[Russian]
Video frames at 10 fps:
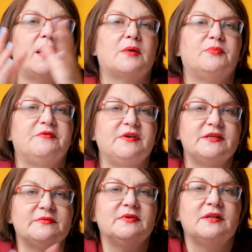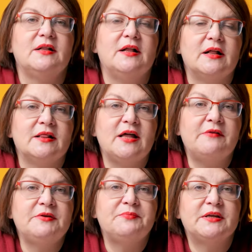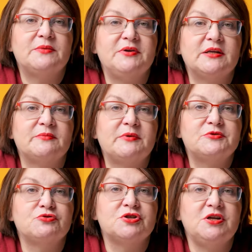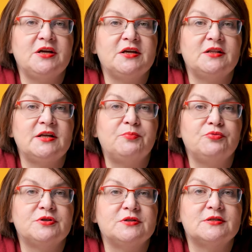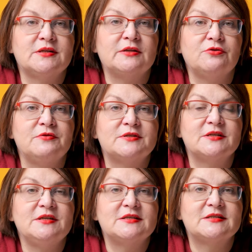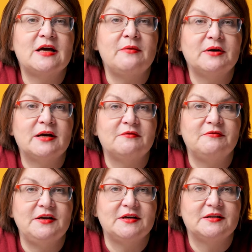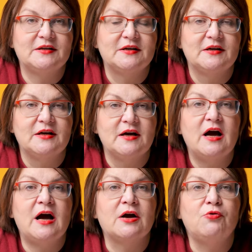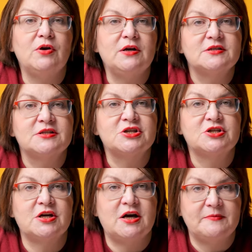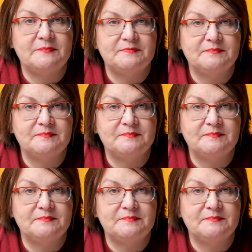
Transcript: Как мы видим, Главным предметом обсуждения для Путина становится не сам конфликт, а роль США –